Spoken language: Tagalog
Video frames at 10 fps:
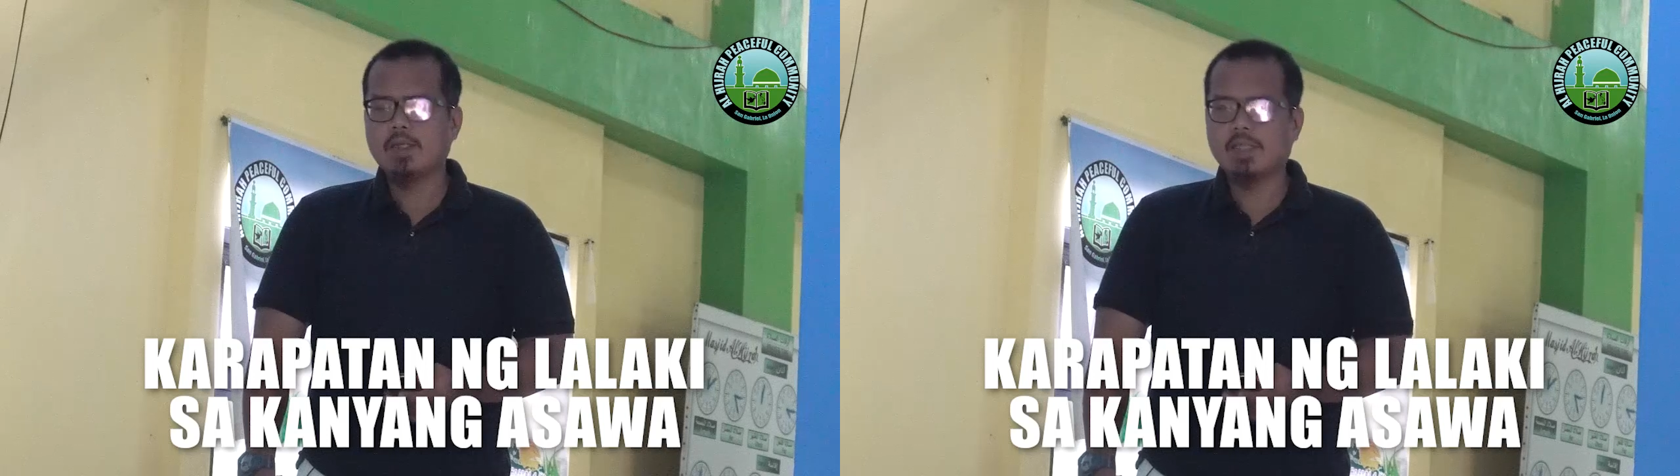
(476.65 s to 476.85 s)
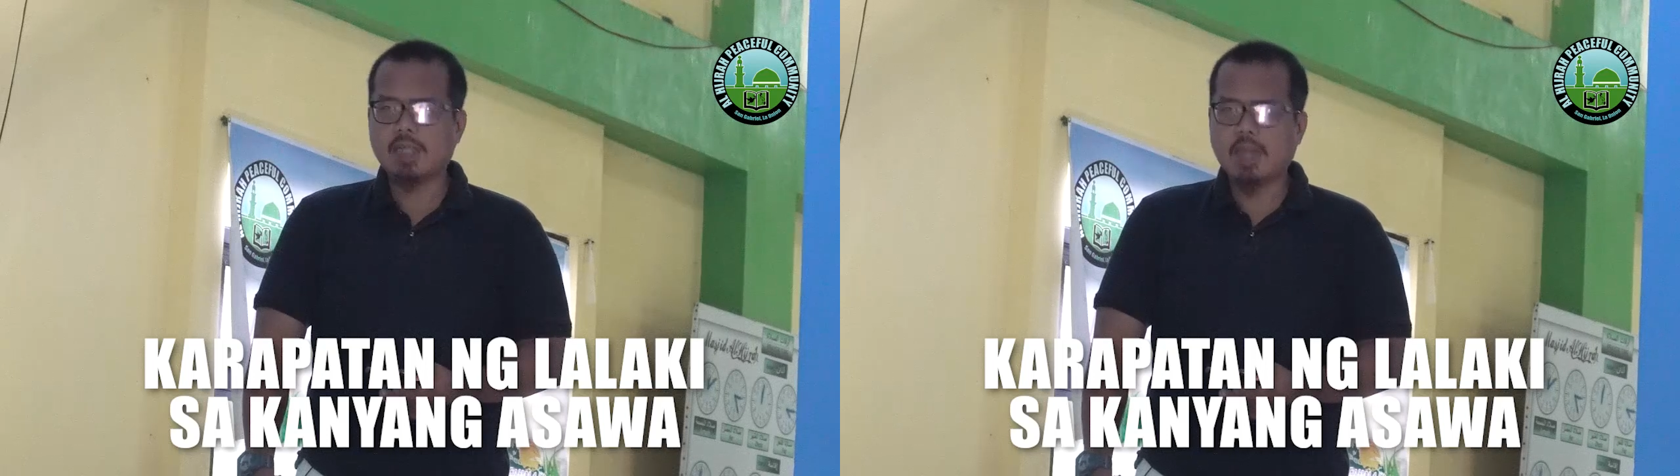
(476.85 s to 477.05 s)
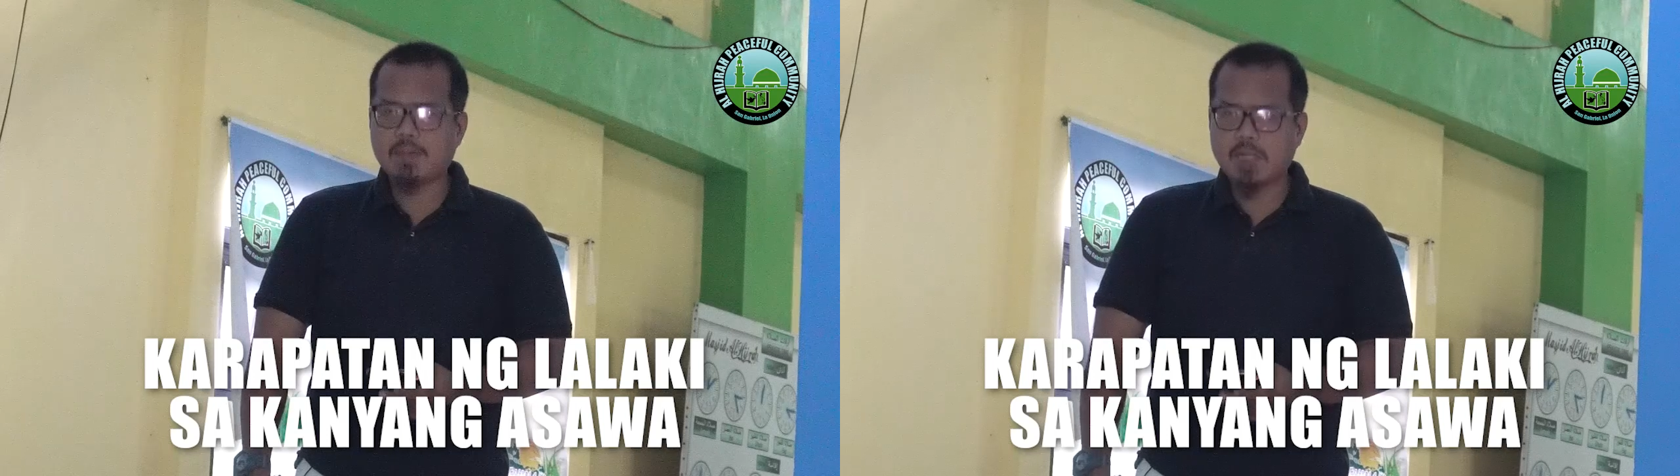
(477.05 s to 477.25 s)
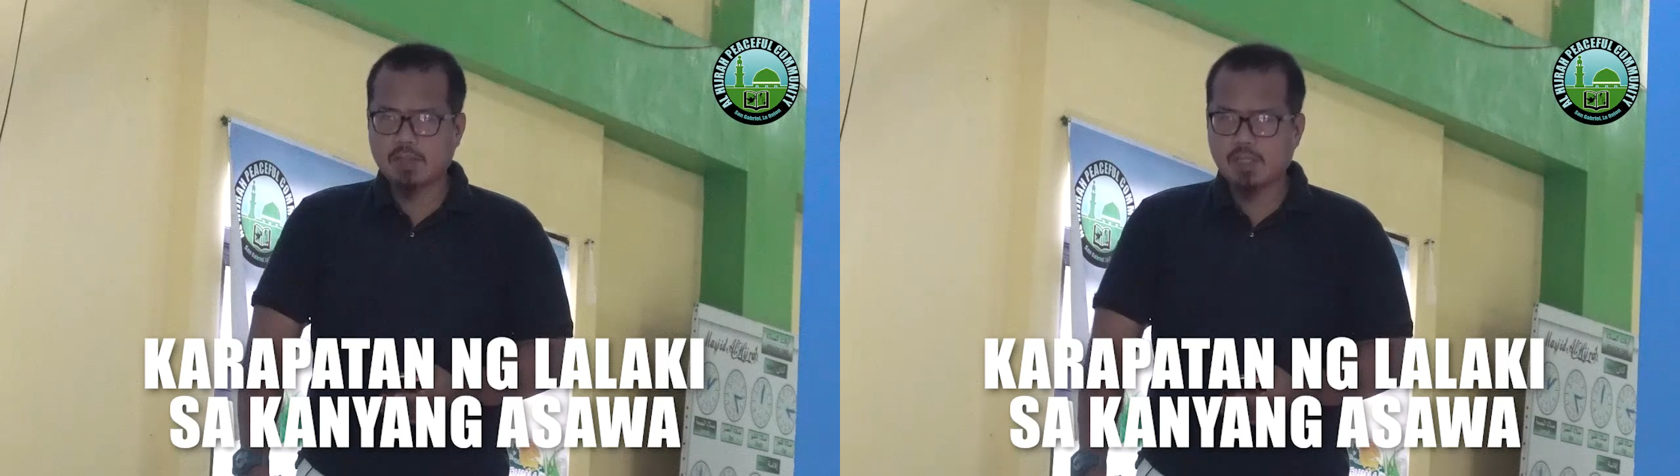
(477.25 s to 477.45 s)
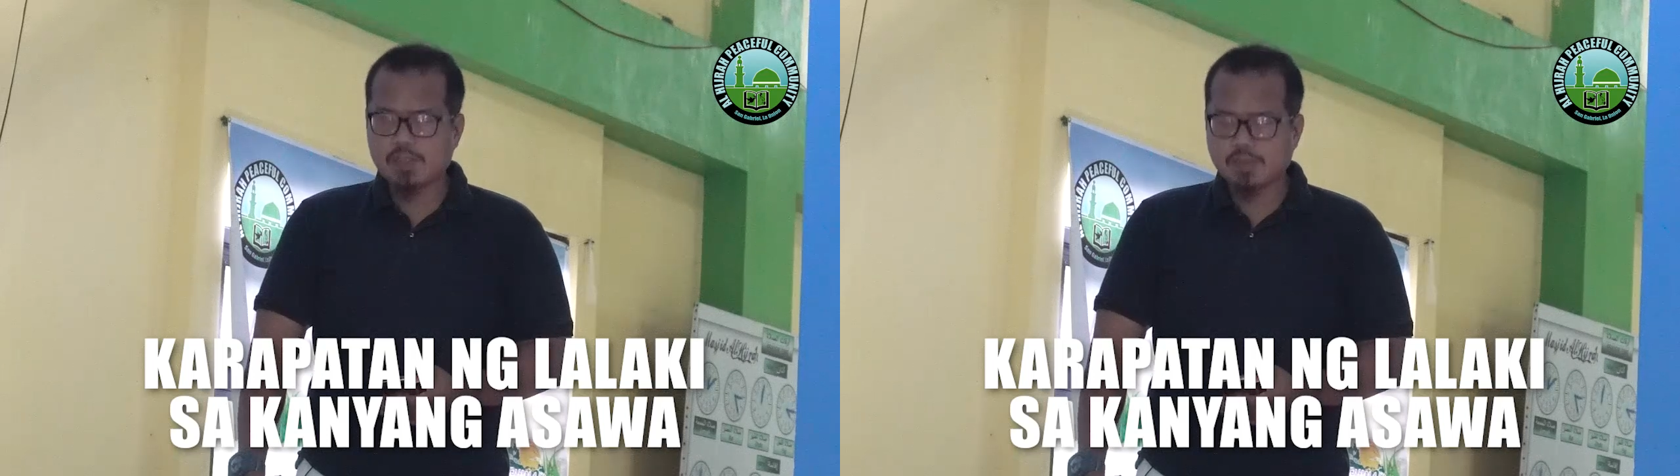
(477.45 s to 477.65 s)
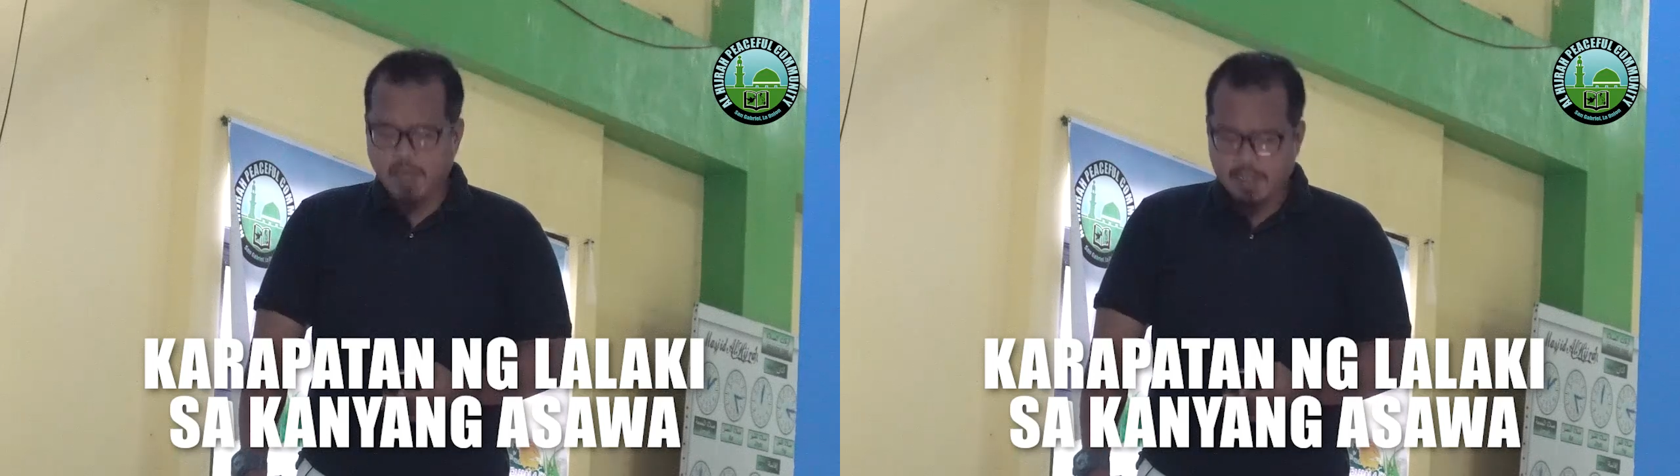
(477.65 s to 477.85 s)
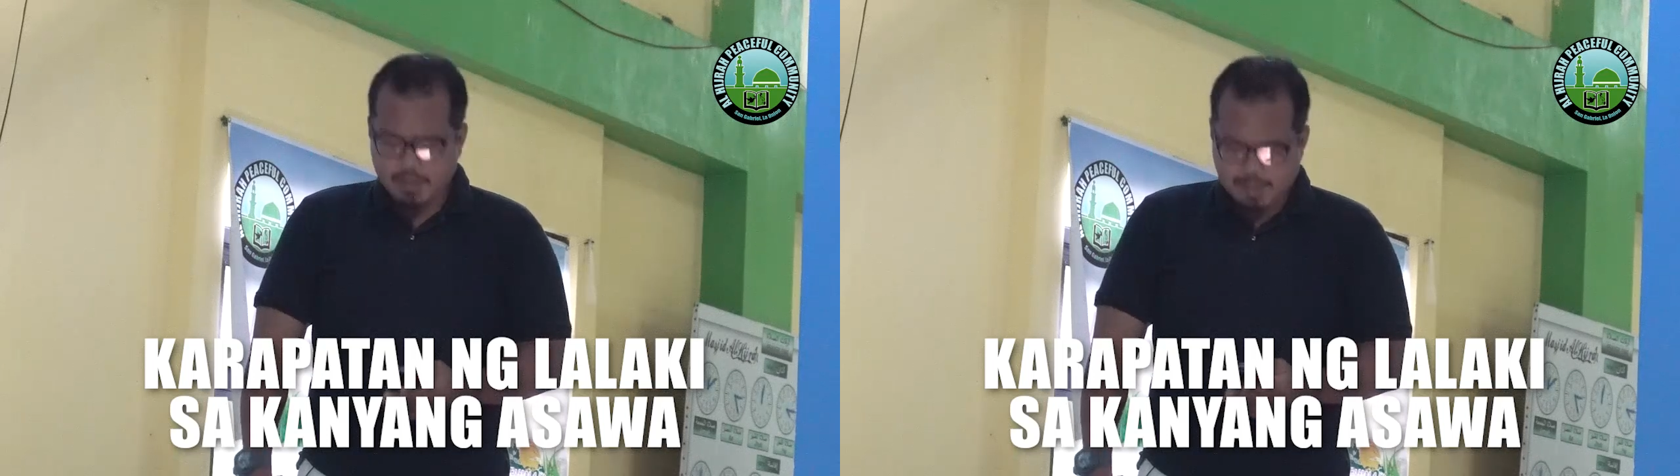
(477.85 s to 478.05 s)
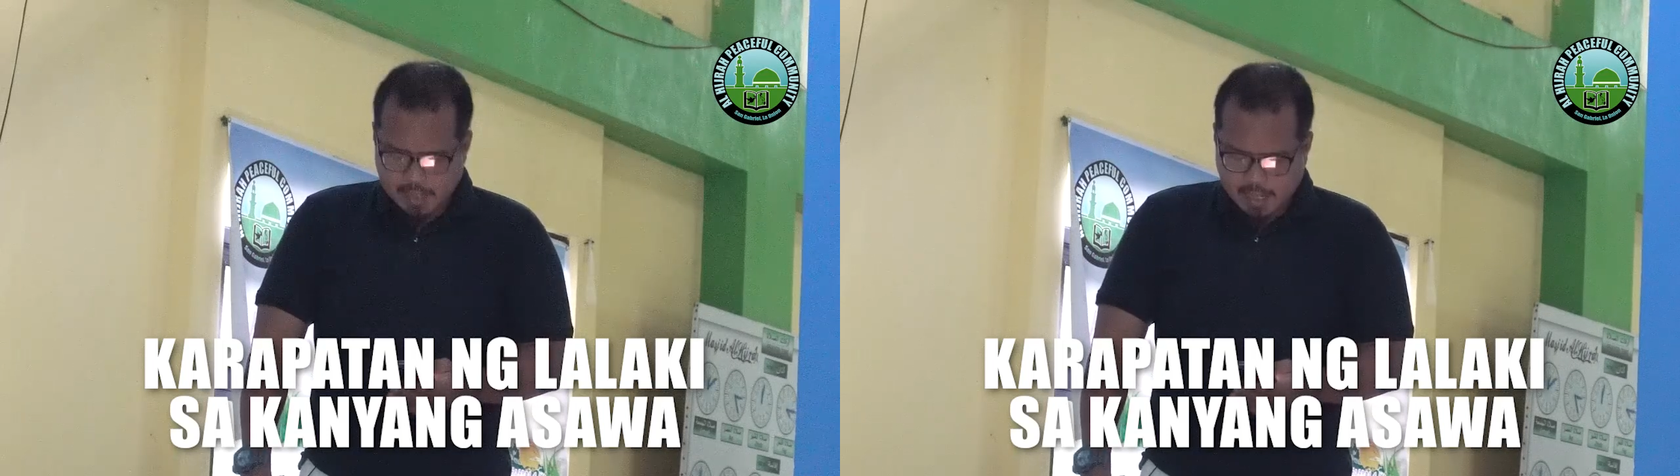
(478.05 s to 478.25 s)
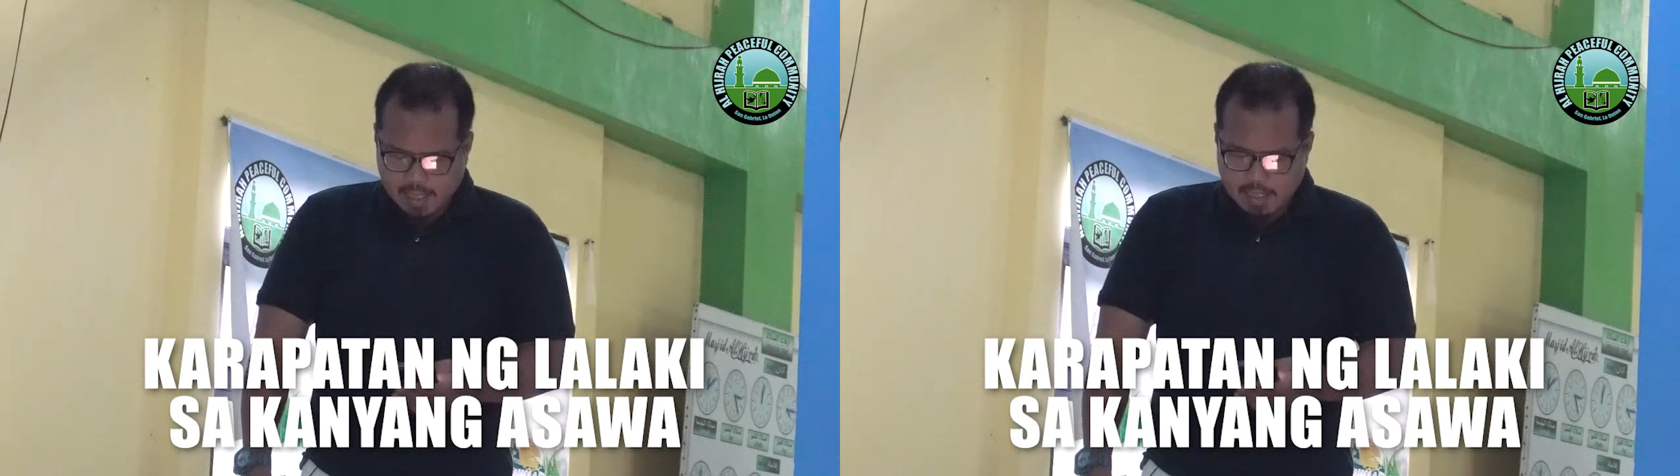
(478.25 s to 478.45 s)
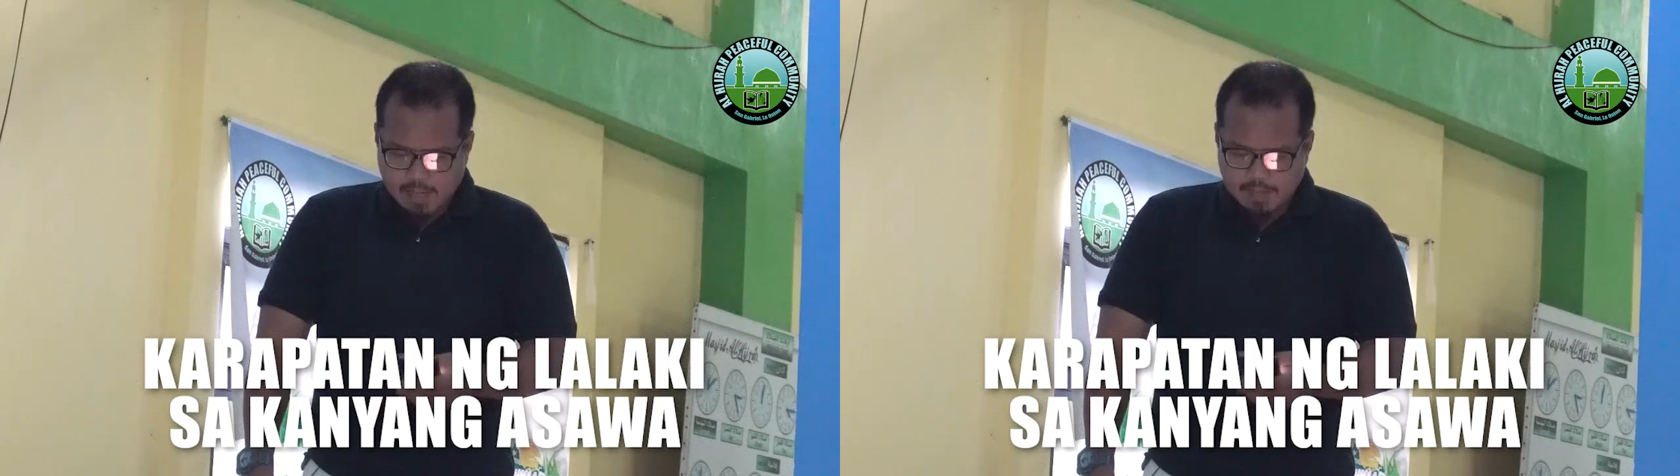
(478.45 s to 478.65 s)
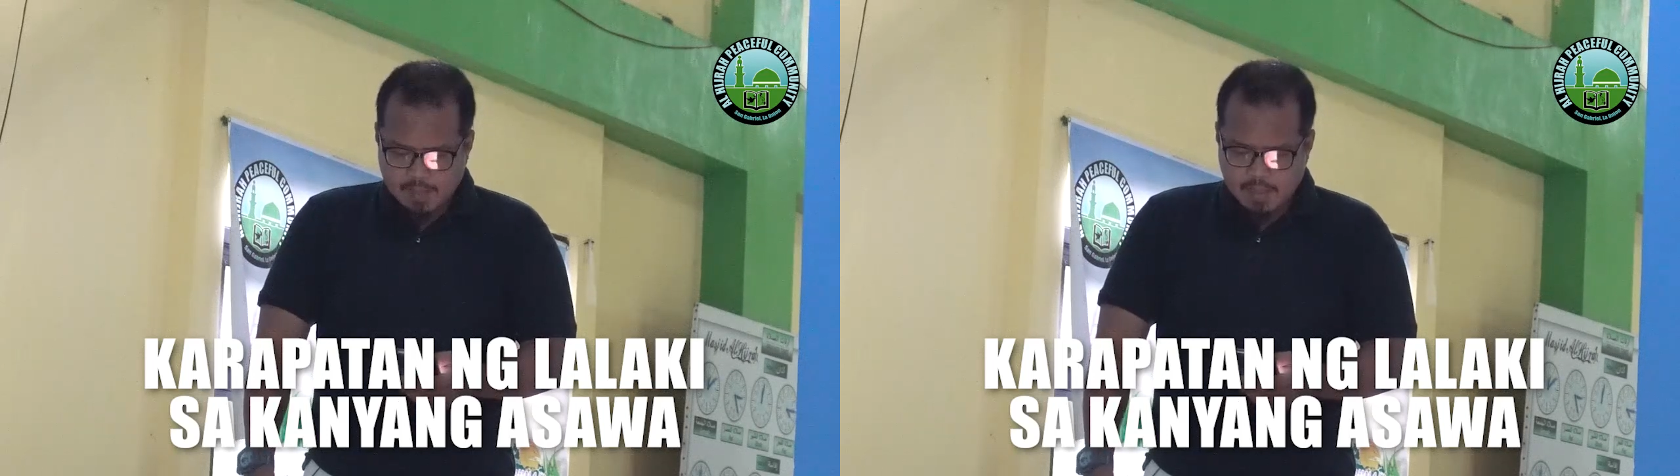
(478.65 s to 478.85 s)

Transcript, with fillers: Na sinabi ni Allah subhanahu wa ta'ala,